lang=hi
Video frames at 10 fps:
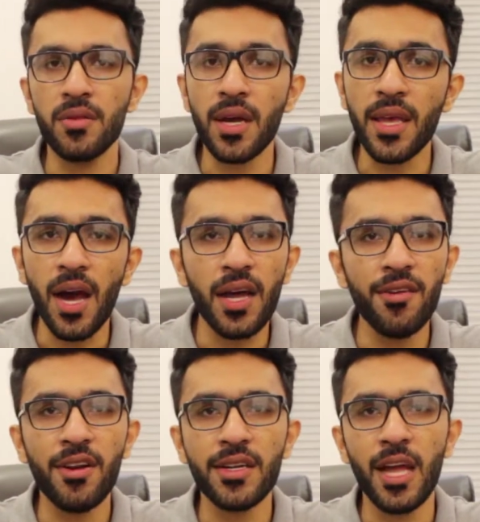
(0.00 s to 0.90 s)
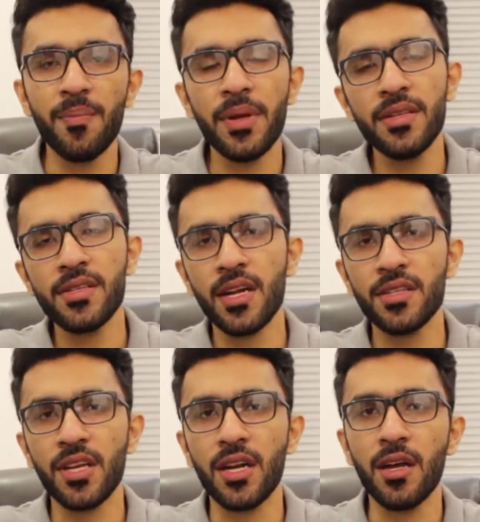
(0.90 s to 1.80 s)
ताकि आने वाले टाइम पे इस तरह का
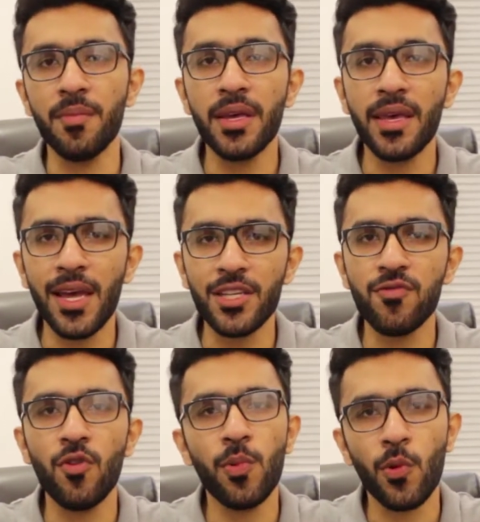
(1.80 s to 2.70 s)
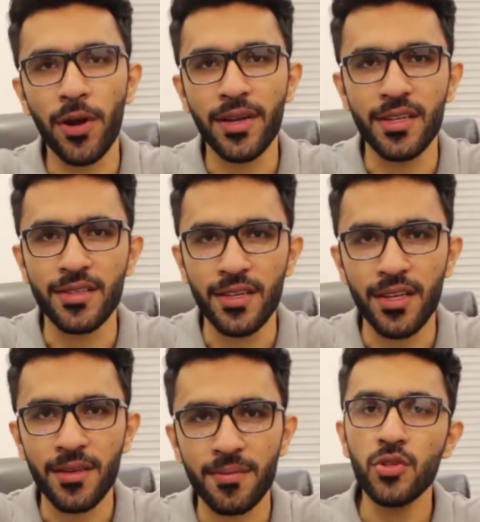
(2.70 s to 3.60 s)
चैनल हमें कैश फ्लो प्रोवाइड कर
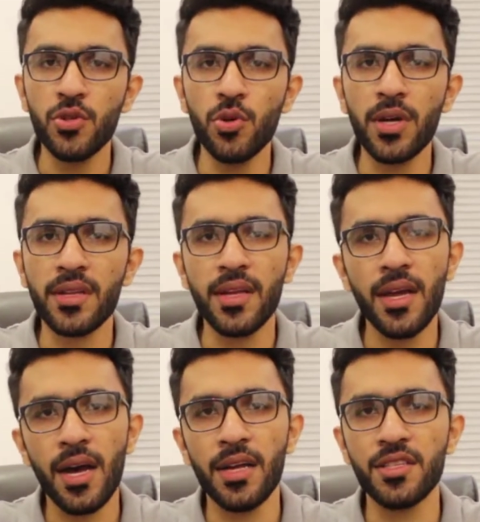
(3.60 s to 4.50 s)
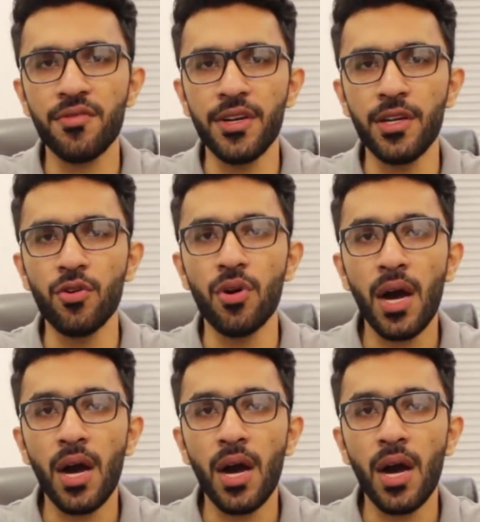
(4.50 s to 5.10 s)
सके सो शुरू करते हैं आज की वीडियो